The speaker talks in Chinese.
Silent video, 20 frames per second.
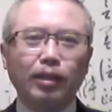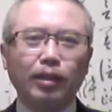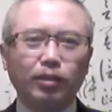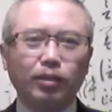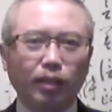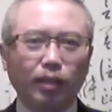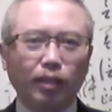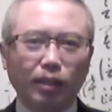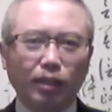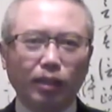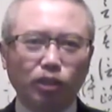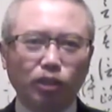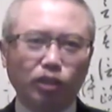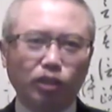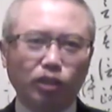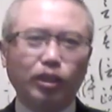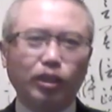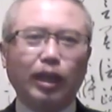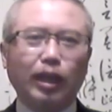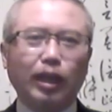这样那个
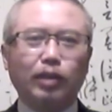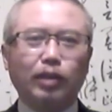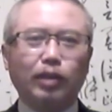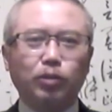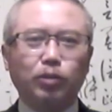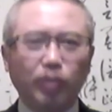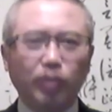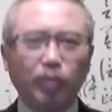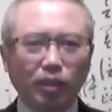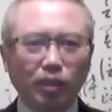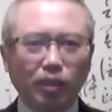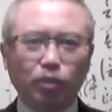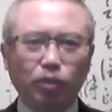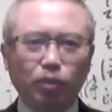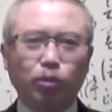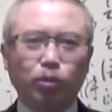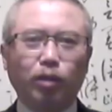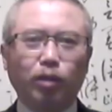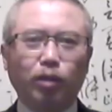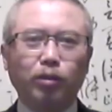企业啊就陷进
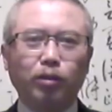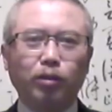去了